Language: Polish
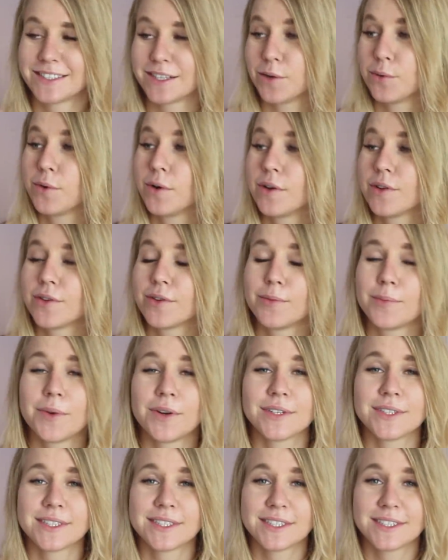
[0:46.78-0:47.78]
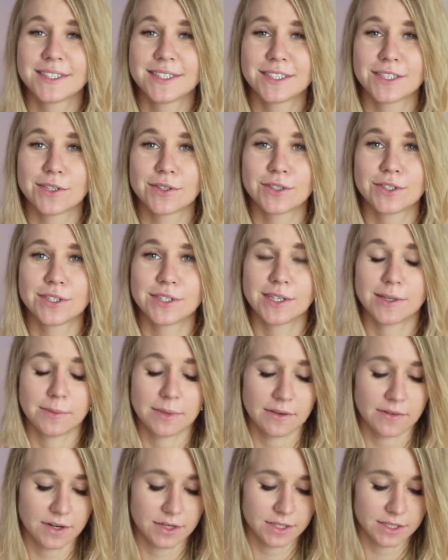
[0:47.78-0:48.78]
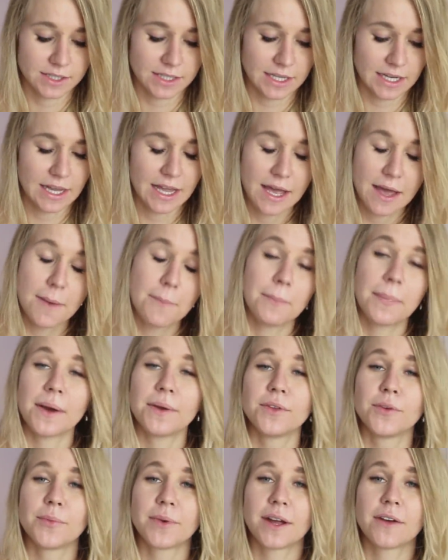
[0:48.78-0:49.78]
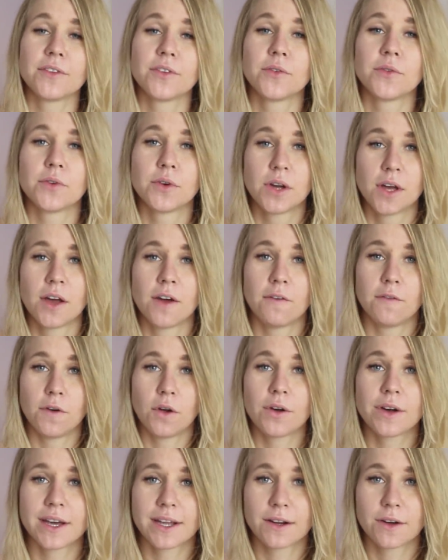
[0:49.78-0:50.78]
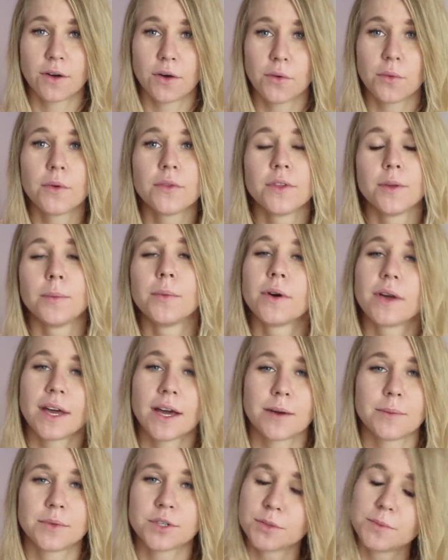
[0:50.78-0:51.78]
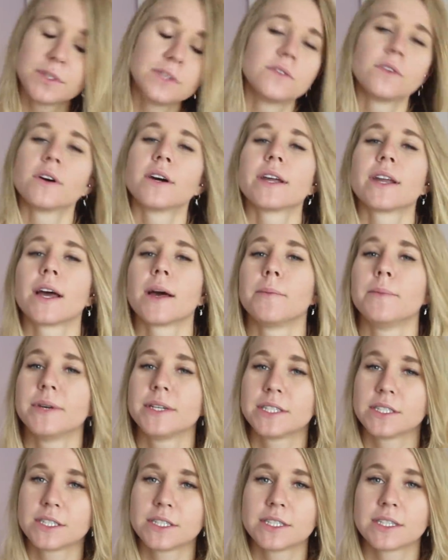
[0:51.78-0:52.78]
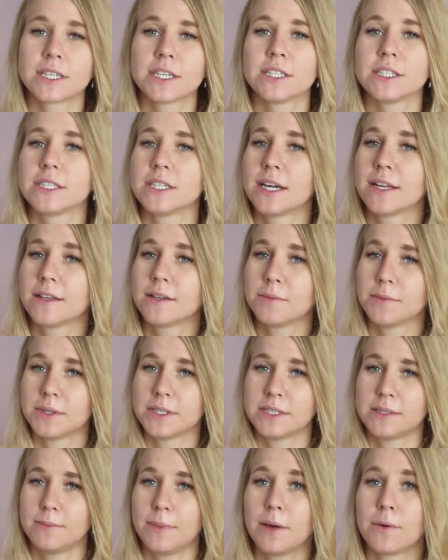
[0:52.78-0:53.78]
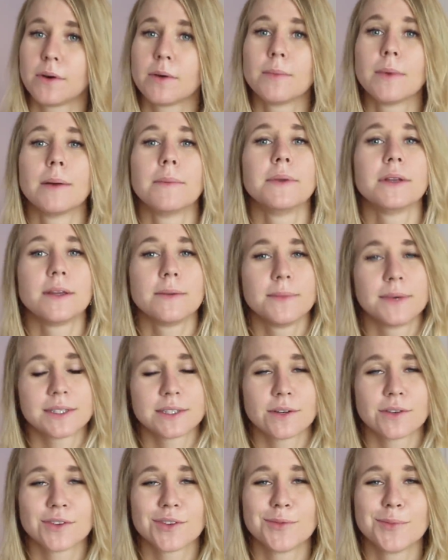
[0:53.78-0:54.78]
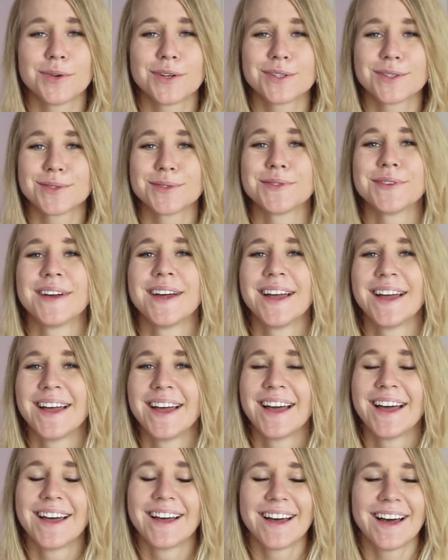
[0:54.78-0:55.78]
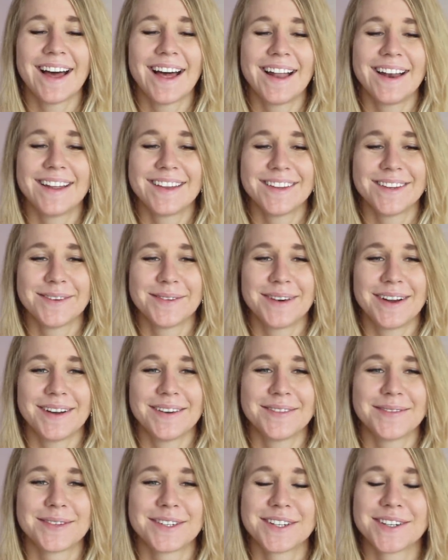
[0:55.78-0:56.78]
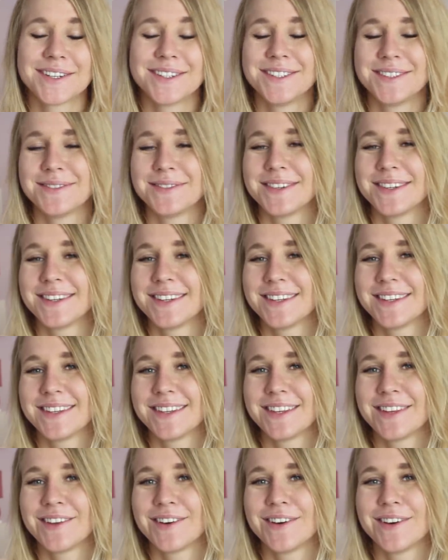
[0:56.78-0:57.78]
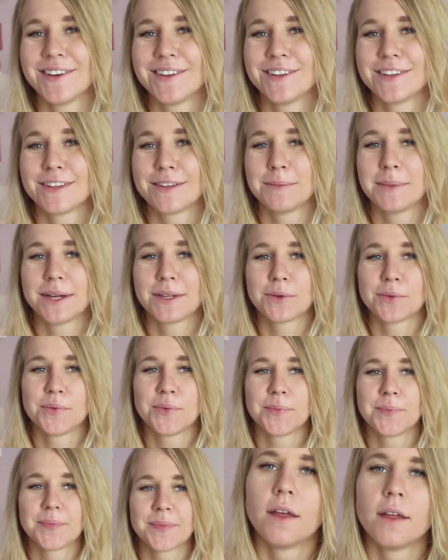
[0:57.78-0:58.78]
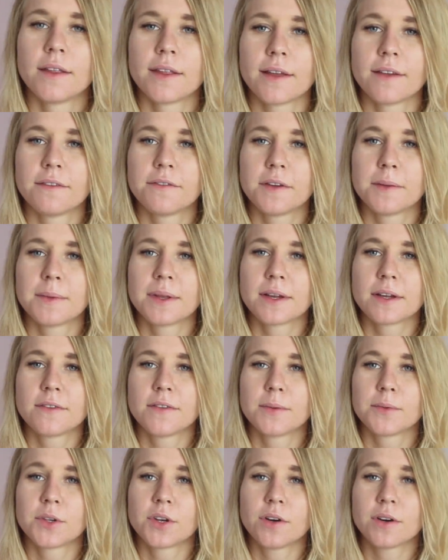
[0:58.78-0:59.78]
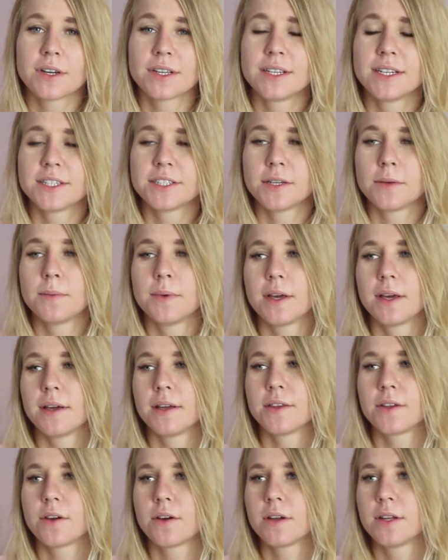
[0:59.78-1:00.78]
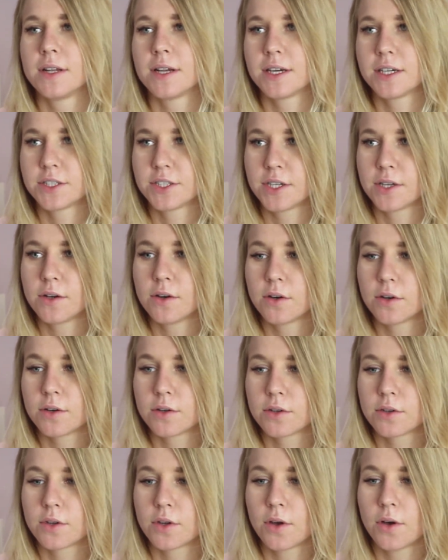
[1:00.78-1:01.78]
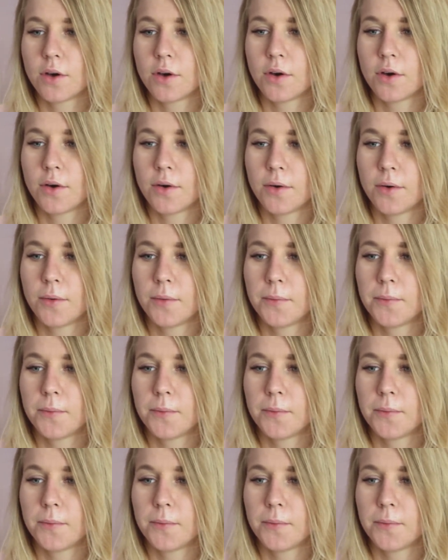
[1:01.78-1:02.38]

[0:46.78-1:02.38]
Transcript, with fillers: są cotton bolsy, co czyni mnie wreszcie pełnoprawną vlogerką, bo jak może być vlogerka bez czystej ściany, bez białych mebli, bez cotton bolsów? Ale dobra, przechodzimy do, do tematu ten film nagrywam trochę dla siebie, trochę dla każdego, kto